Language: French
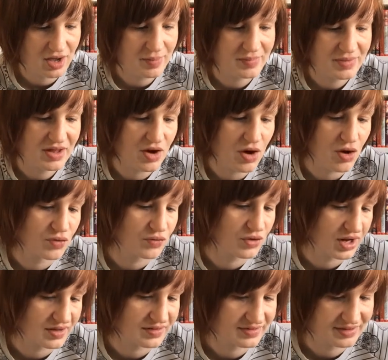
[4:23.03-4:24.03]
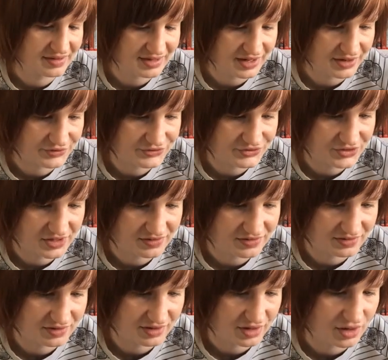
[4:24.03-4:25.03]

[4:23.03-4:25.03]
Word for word: Mais voilà, c'est caché etc.